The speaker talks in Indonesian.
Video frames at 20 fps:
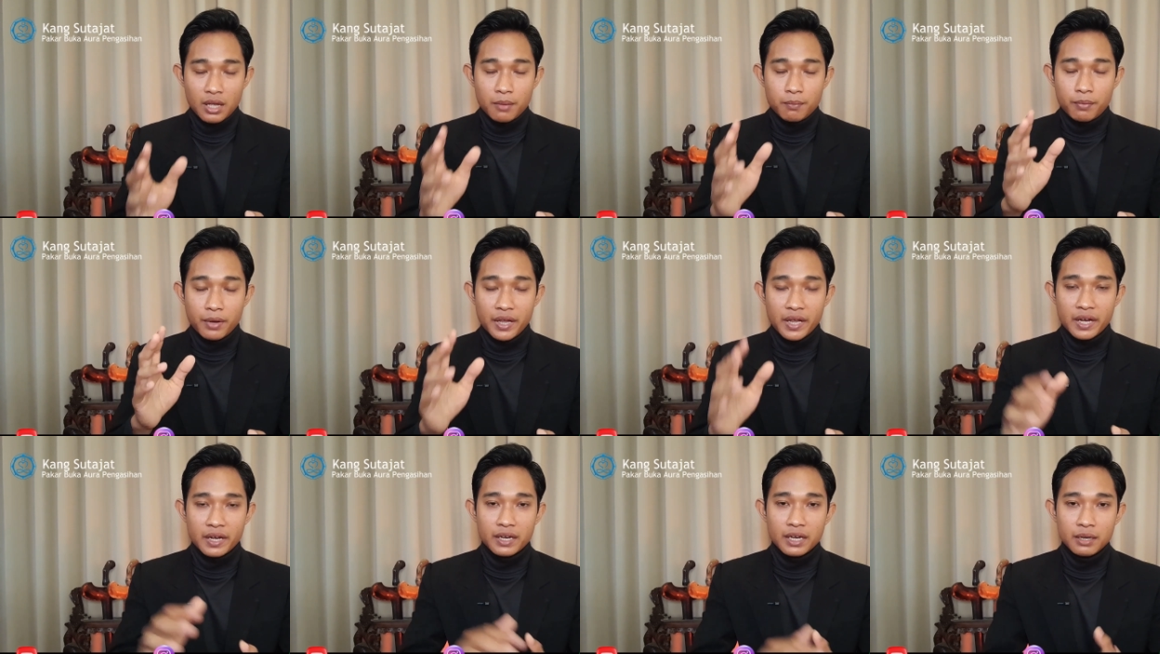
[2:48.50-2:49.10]

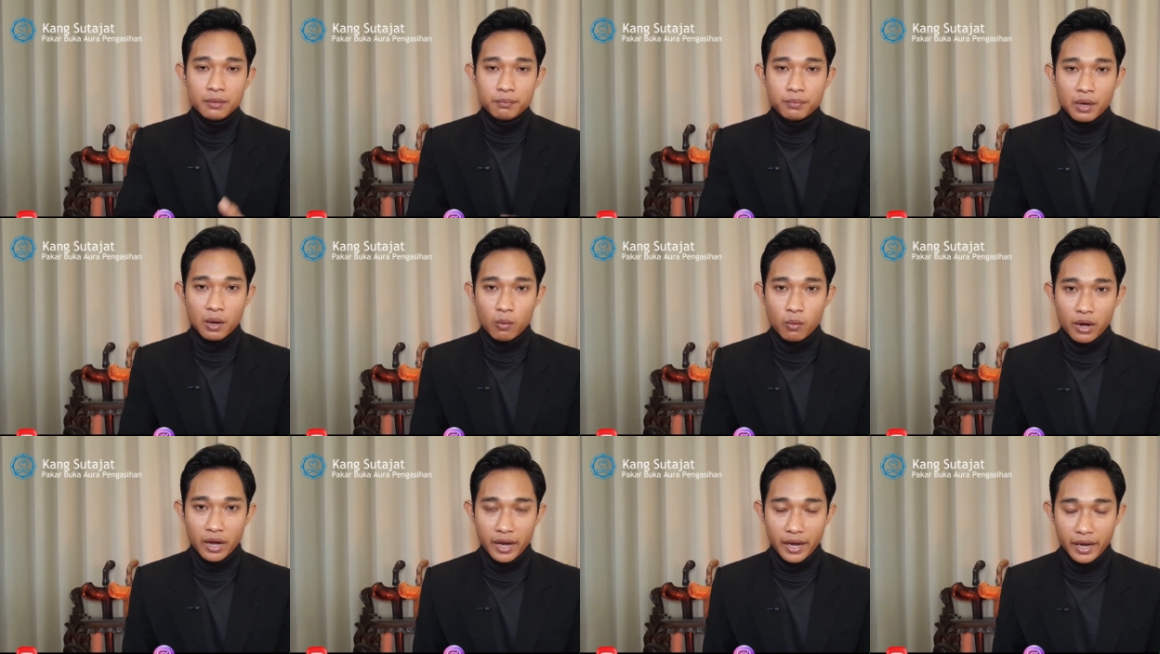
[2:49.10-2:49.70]
Bayangkan
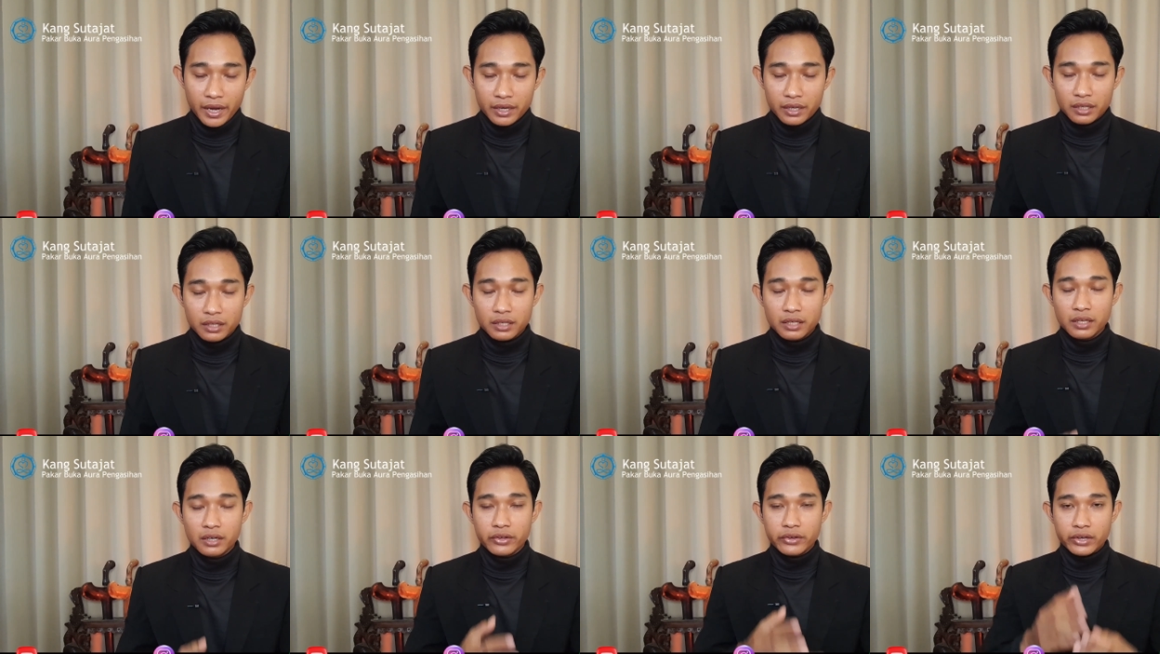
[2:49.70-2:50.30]
bahwa
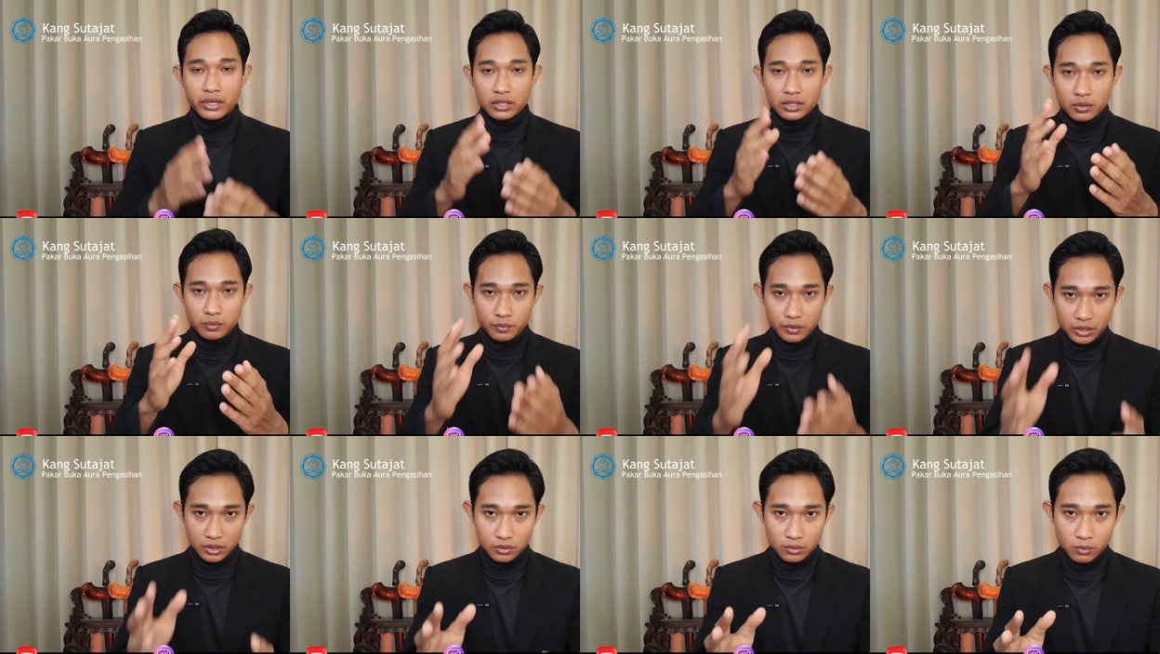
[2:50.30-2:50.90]
energi negatif
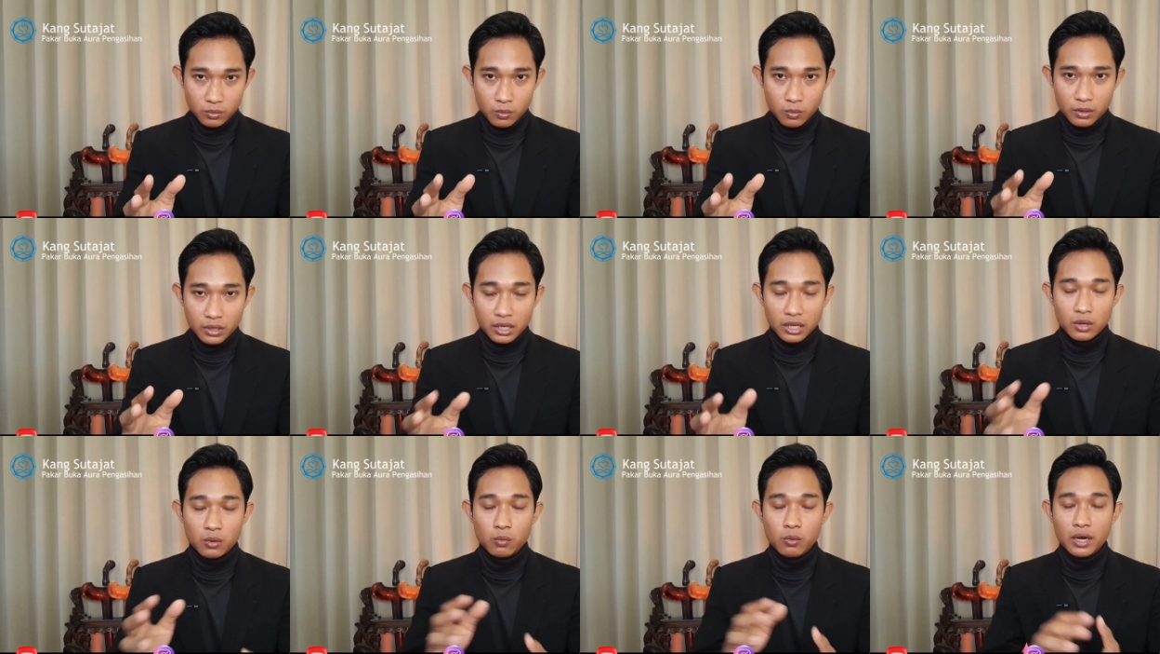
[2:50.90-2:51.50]
itu
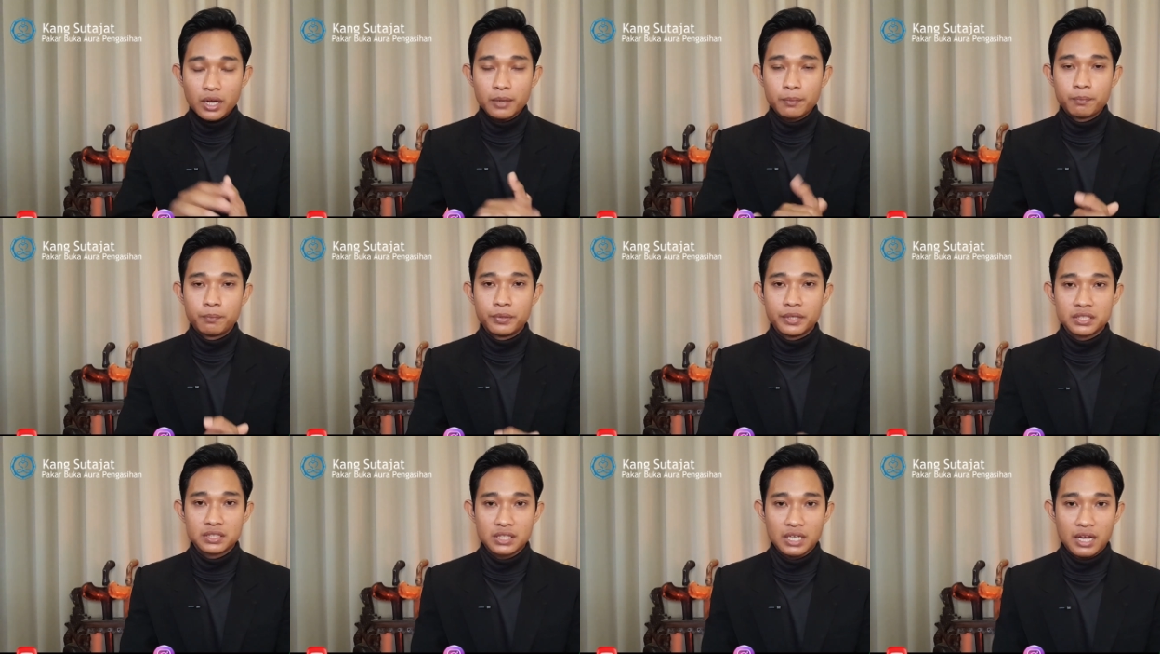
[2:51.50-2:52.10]
keluar
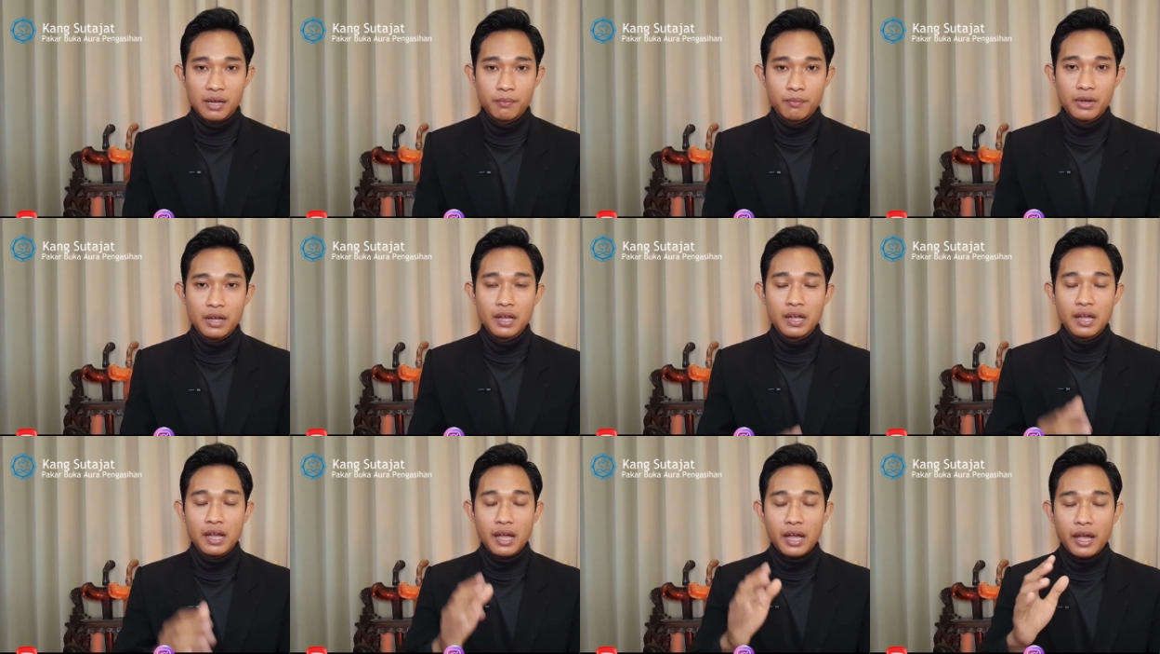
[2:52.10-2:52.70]
bersama